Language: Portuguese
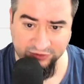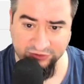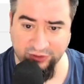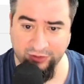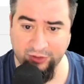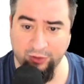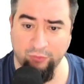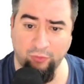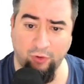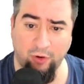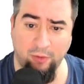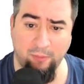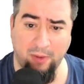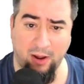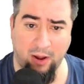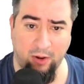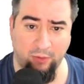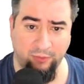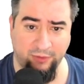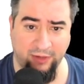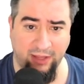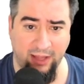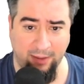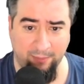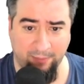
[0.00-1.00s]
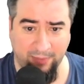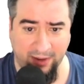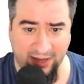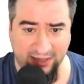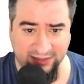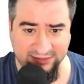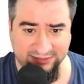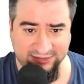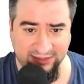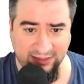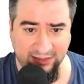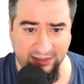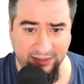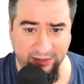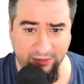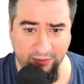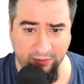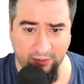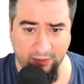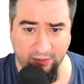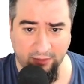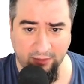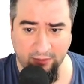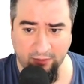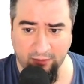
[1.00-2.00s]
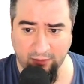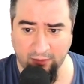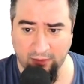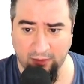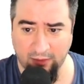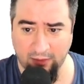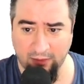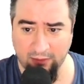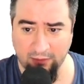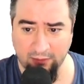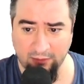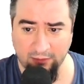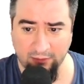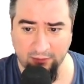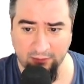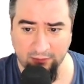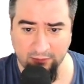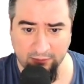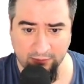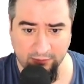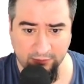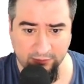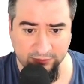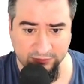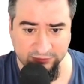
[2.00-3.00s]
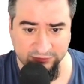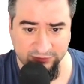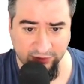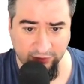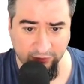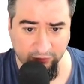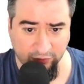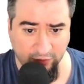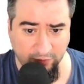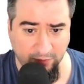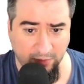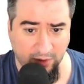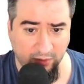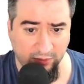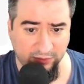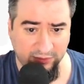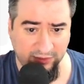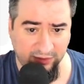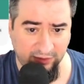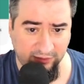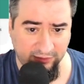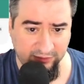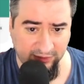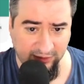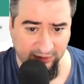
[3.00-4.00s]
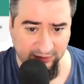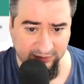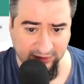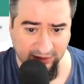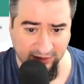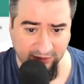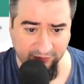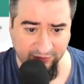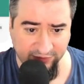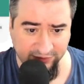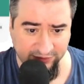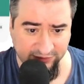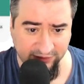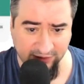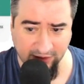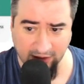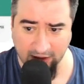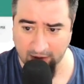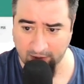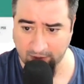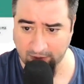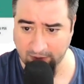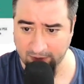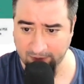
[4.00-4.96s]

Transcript: é o normal, né? A base é ali, ó. ó. Isso aqui é o normal dele, dele tá na vertical, ó.